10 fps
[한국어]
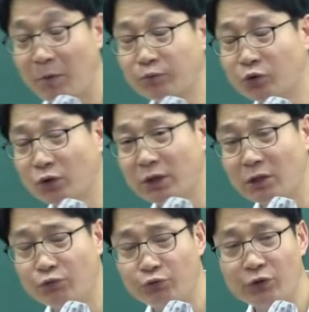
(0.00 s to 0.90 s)
법정기일
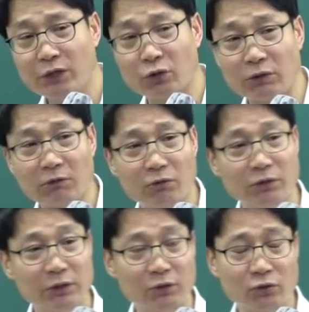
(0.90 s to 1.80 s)
후에 저당권
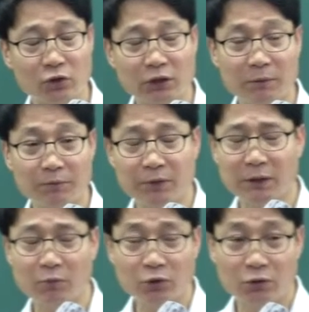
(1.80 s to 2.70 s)
등이 설정되면
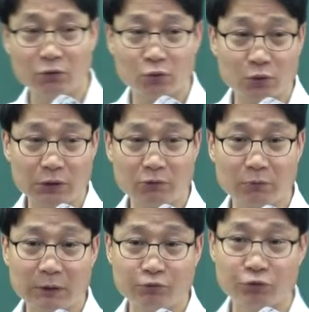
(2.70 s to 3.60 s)
피담보채권은
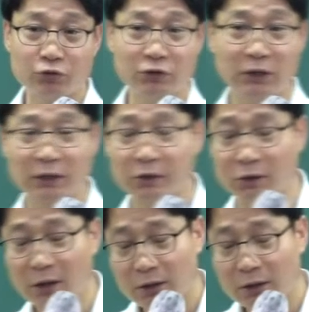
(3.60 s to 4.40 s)
조세권보다 후순위잖아요.